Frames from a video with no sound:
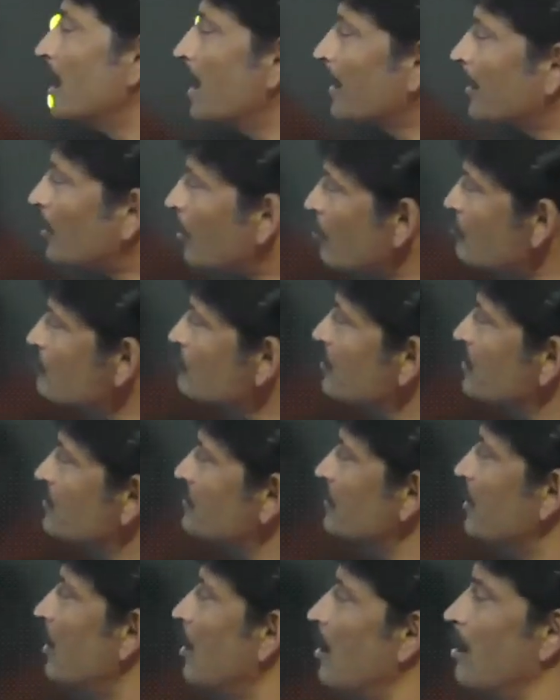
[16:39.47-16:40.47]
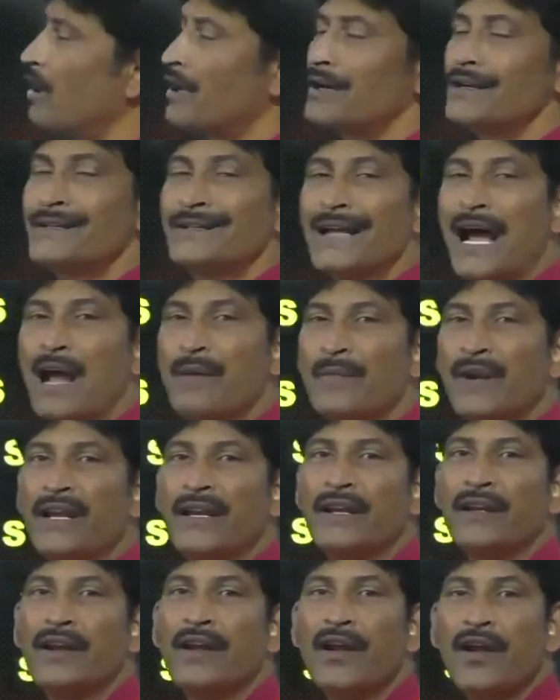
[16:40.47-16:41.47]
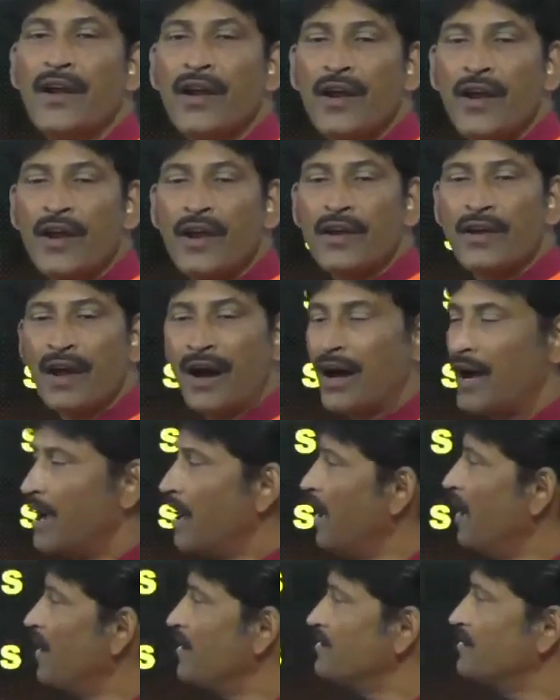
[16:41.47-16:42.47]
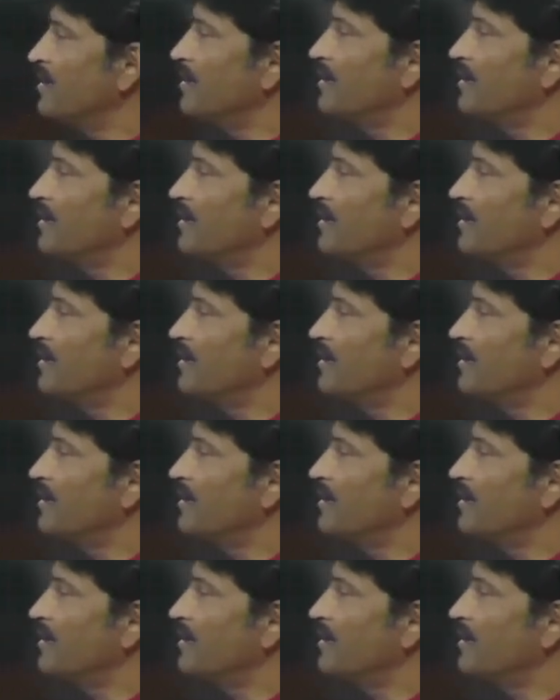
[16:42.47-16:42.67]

एक्रोनस और टाइमली क्या है ये